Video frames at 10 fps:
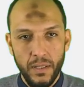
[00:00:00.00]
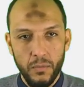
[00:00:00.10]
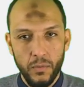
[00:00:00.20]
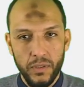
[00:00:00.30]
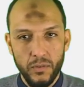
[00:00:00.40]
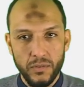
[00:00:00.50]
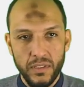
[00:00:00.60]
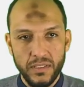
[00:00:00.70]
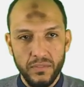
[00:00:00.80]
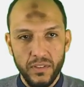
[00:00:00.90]
او ويندوز
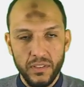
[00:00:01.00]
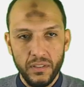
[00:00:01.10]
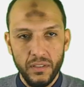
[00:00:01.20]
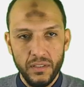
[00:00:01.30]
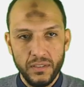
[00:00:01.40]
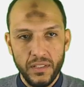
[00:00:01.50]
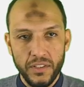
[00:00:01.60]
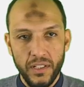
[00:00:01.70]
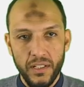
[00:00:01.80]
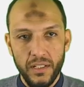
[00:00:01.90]
لسه فاضي خالص
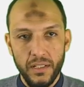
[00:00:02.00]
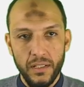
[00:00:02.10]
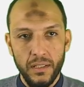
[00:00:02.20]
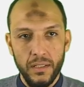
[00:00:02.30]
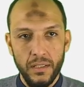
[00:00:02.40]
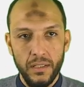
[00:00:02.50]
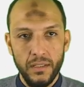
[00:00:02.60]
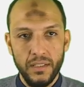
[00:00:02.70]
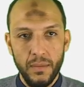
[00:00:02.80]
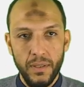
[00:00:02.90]
عشان آه
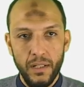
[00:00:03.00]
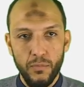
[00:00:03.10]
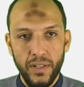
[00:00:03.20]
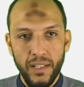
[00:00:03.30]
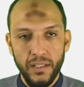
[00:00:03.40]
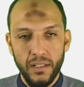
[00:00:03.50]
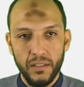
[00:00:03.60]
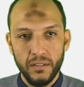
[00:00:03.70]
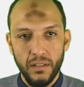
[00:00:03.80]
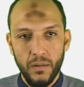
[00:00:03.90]
نتابع لو في اي
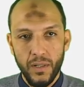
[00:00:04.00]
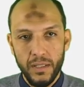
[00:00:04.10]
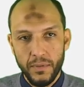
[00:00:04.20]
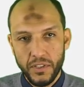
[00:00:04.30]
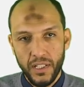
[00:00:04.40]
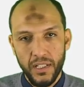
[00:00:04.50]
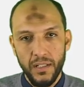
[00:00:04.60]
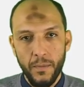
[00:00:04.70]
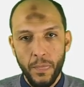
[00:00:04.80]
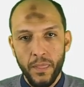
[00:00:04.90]
اخطاء او اي مشاكل
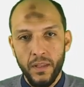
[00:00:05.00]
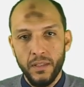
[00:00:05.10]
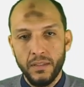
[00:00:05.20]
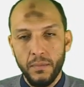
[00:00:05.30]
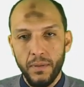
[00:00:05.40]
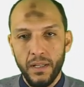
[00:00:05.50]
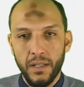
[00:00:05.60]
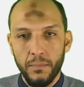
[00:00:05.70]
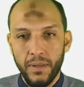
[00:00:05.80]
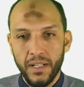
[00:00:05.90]

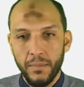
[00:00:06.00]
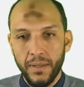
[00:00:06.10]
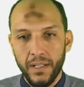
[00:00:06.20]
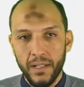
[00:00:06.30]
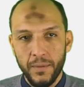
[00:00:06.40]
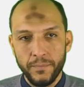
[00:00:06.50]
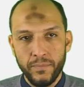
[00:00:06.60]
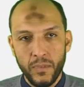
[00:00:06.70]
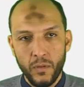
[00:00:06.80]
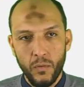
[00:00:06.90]
تبقى باينه معانا
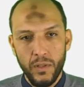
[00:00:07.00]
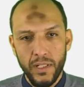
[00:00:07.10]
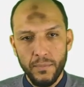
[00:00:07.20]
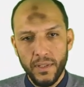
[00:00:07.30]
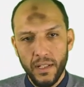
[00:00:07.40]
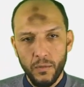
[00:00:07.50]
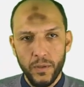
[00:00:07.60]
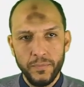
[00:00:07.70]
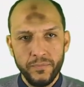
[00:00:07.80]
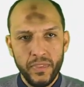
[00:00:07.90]
كلنا من الاول
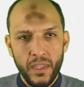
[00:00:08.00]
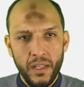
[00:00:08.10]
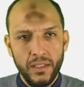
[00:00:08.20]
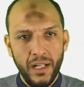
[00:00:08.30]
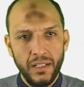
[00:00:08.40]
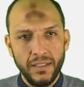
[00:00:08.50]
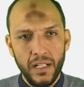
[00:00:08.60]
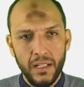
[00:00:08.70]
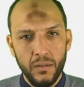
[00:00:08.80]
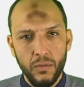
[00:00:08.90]
دخلت
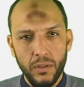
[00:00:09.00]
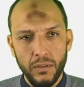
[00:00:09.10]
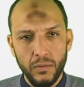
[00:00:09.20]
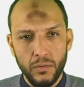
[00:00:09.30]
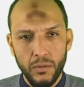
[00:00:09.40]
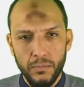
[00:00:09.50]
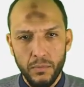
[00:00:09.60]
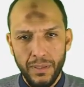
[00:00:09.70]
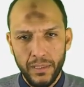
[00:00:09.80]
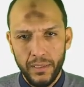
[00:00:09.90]
على جوجل دوت كوم
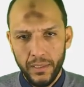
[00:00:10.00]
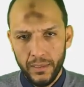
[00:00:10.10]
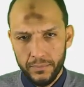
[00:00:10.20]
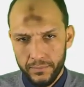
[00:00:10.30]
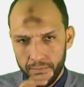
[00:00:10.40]
وبعد كده